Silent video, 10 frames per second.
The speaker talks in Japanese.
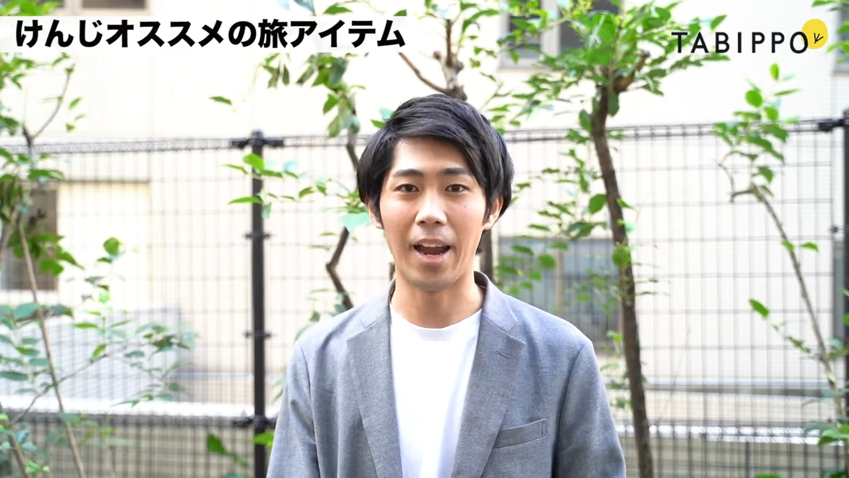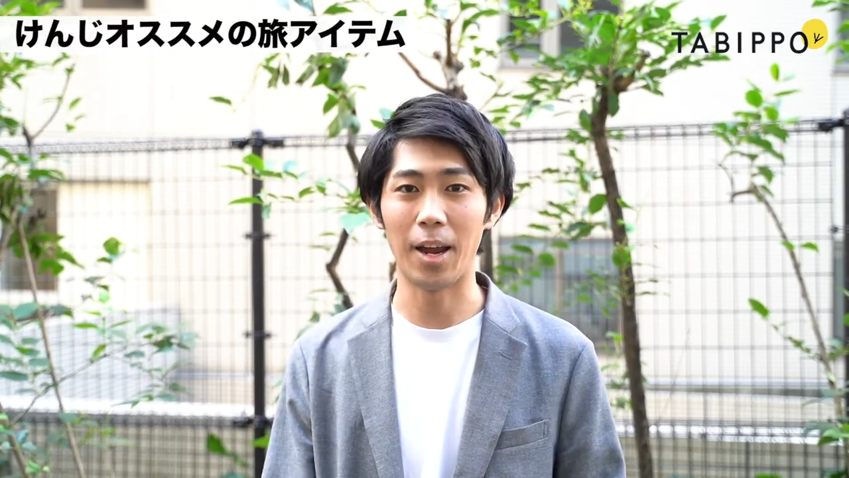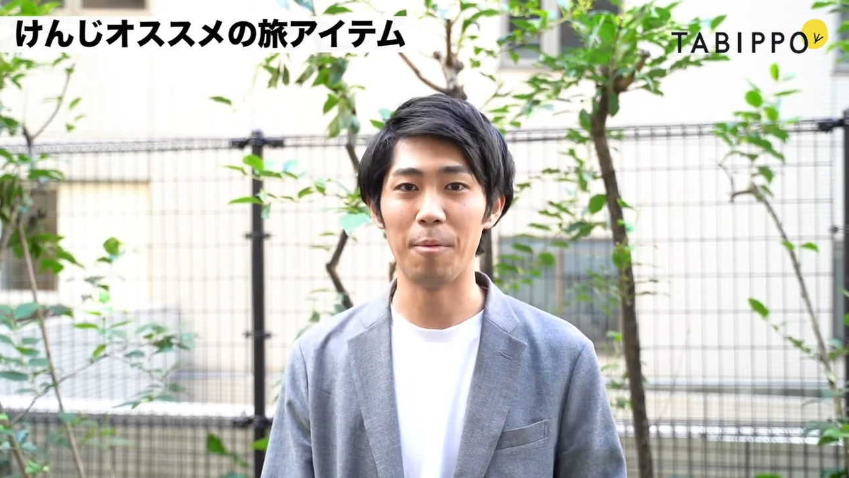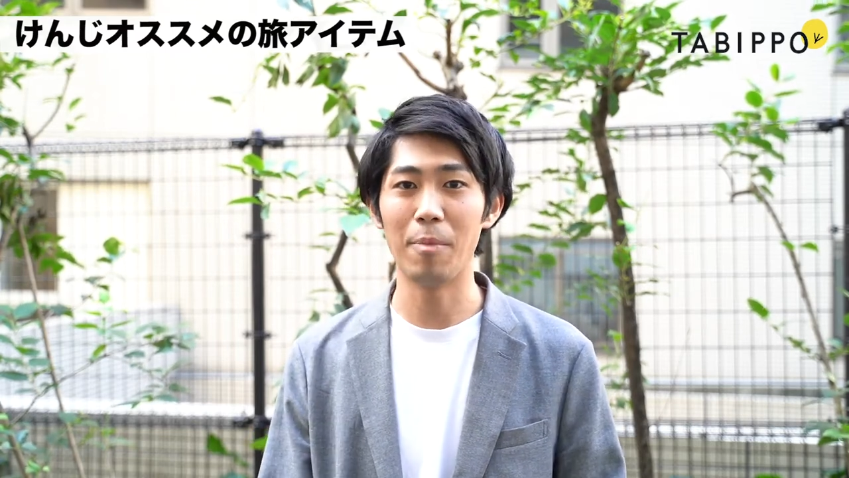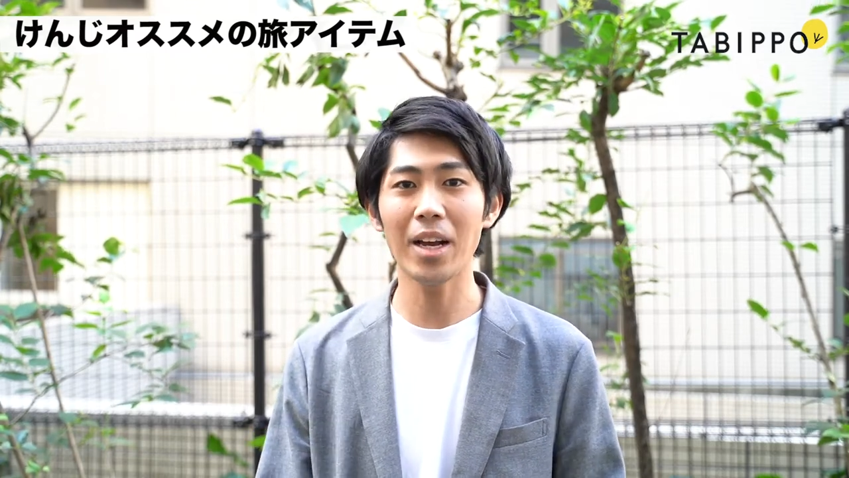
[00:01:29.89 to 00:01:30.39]

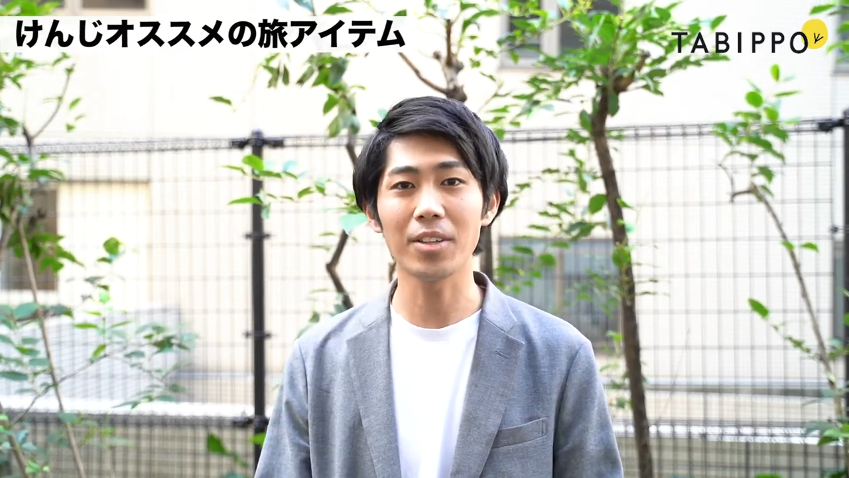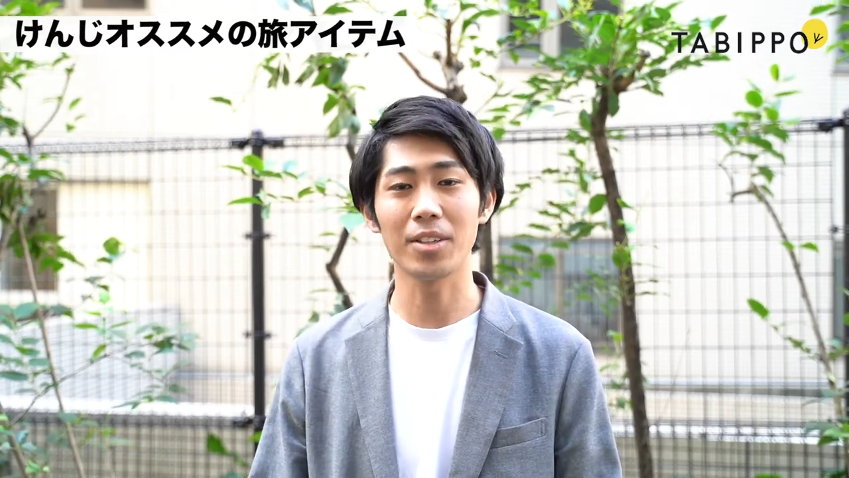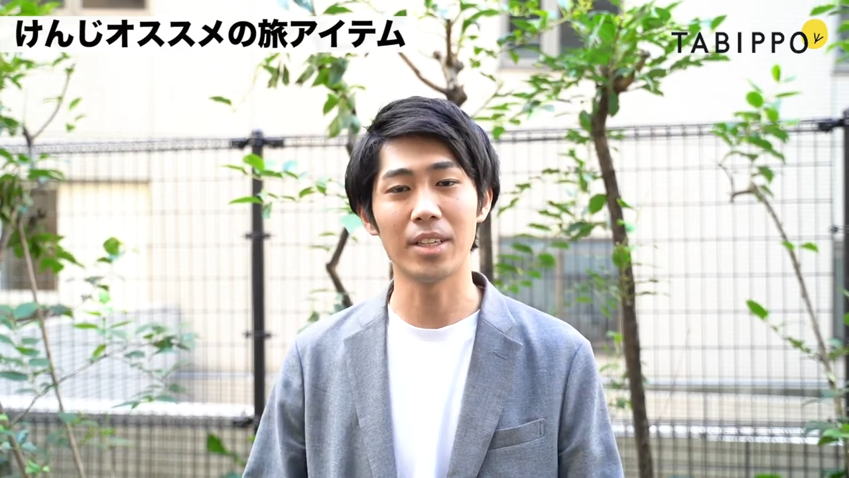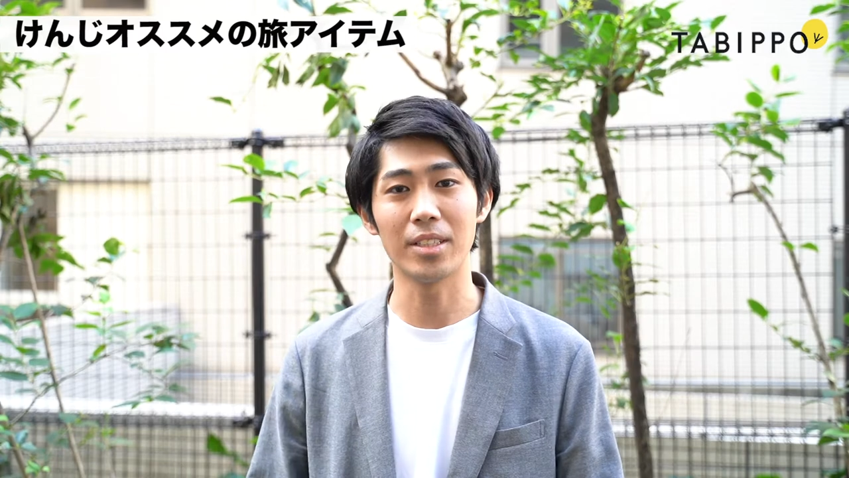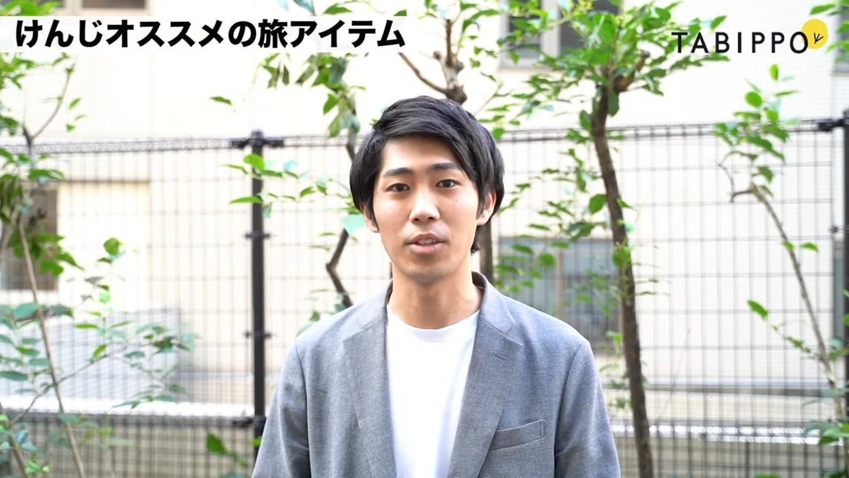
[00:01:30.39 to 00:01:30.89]
えバッグ
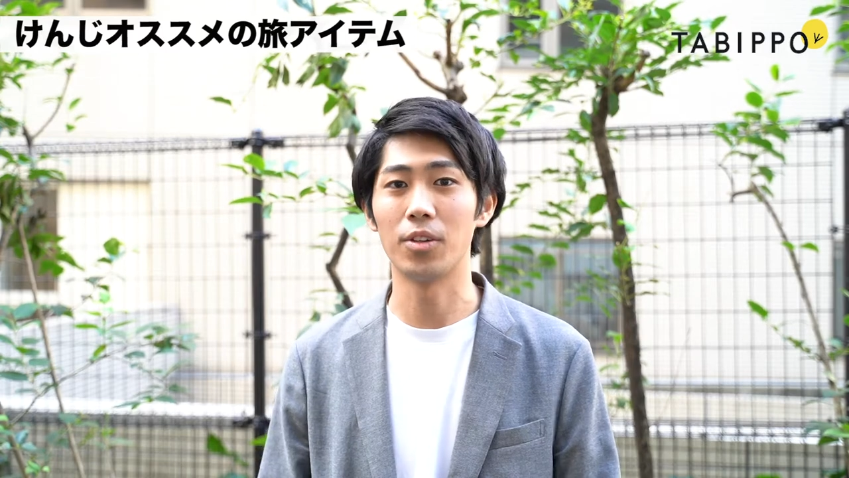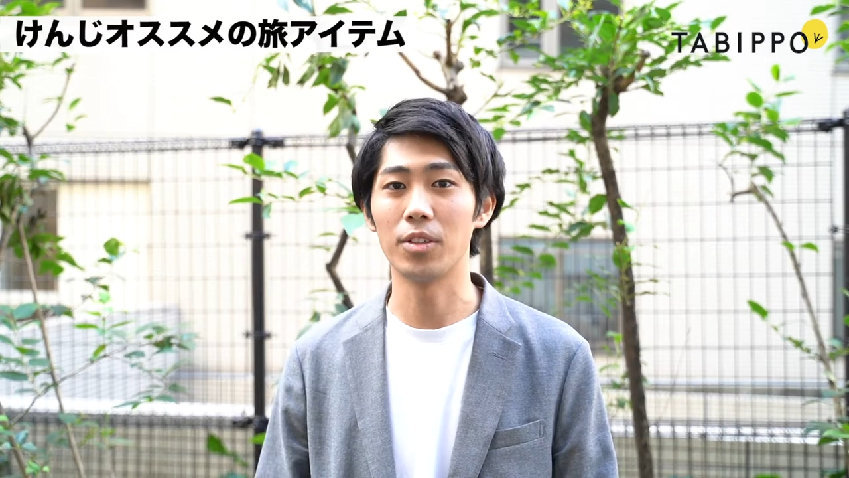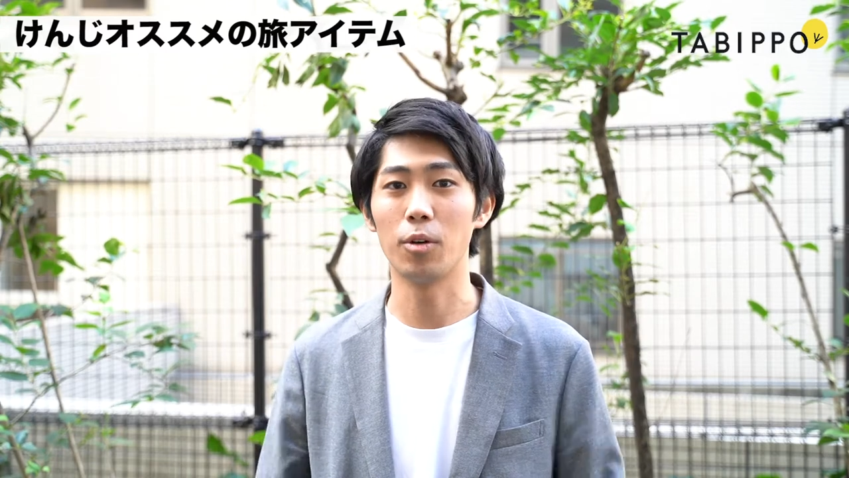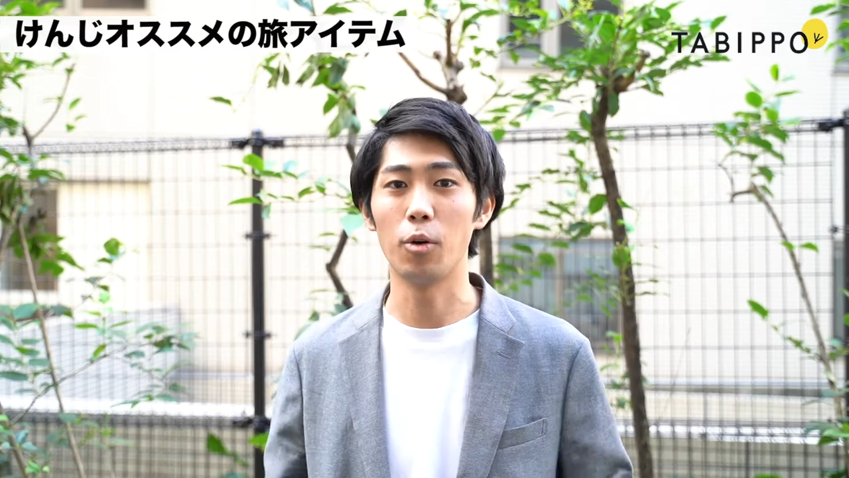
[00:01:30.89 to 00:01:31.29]
のその